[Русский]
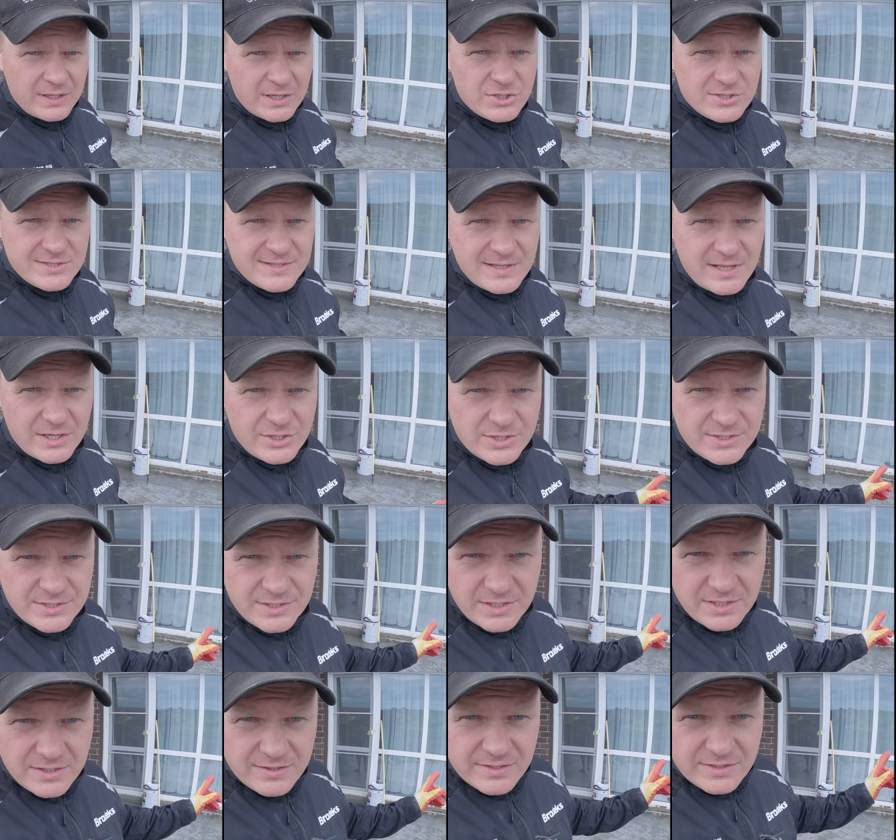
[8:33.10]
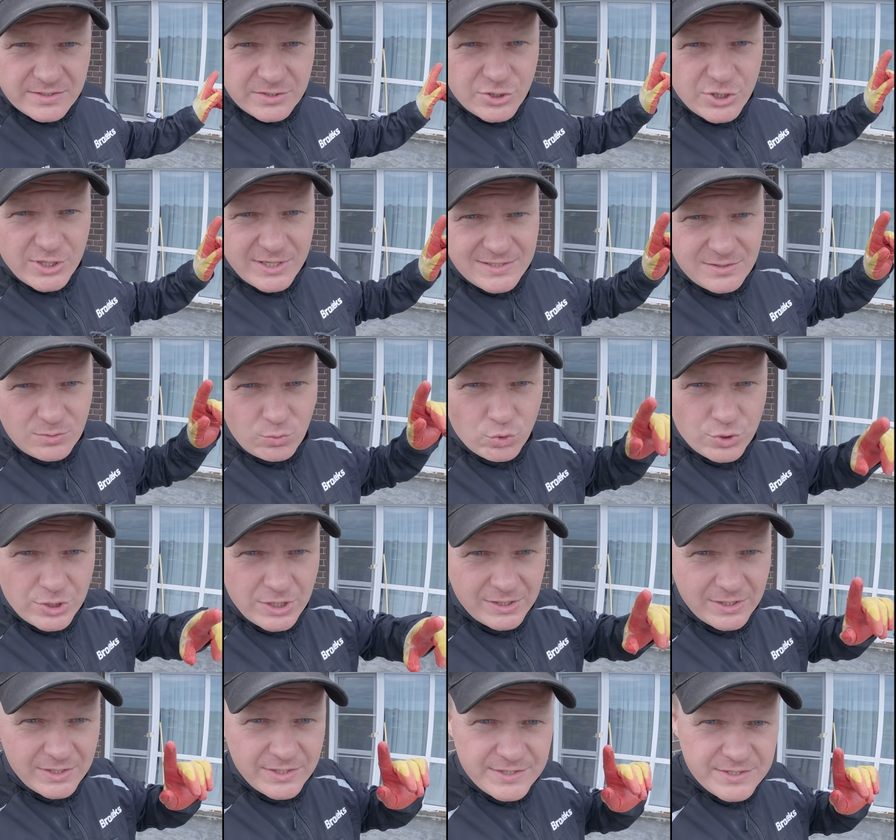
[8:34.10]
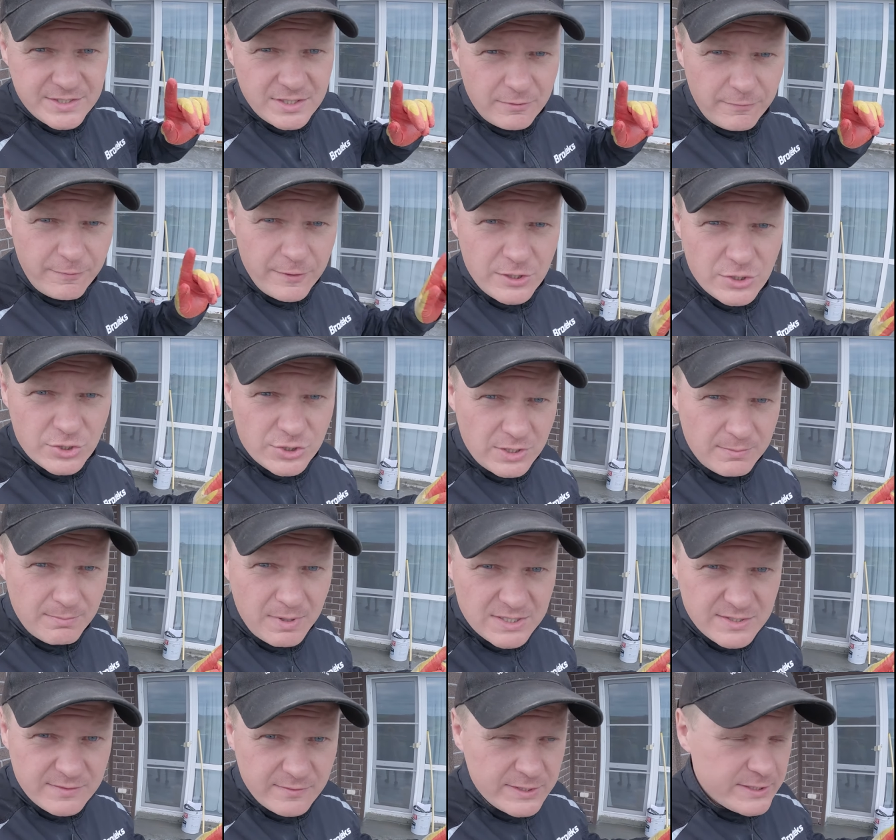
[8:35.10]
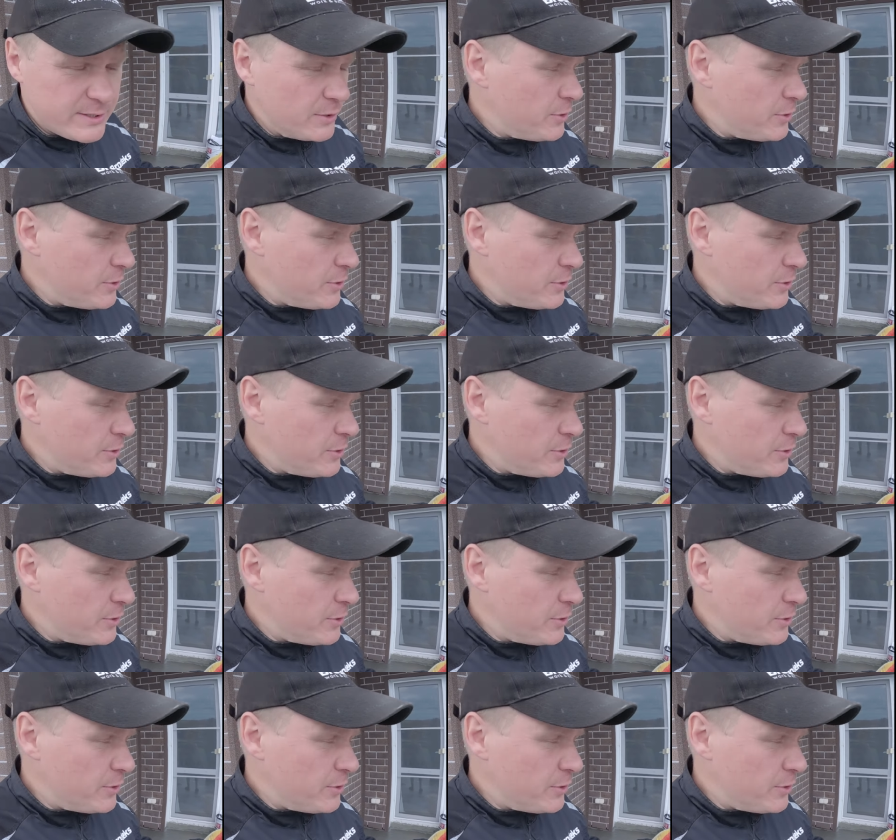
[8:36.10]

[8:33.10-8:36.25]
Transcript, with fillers: Наша задача с Никитой сейчас уже нанести финишный базовый